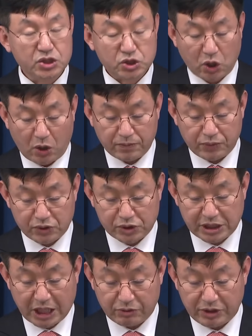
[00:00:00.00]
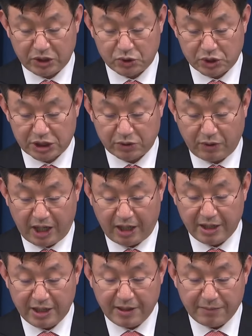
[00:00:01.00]
정부 차원의 조치와
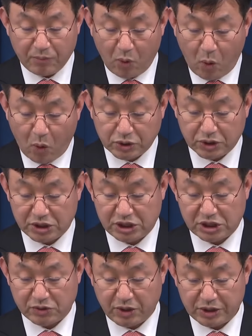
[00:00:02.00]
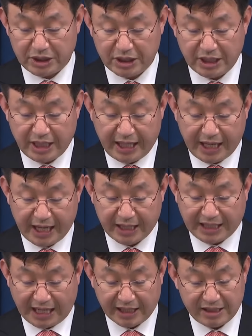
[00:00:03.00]
모든 지원을 해
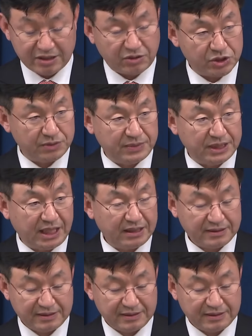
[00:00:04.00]
나갈 것입니다.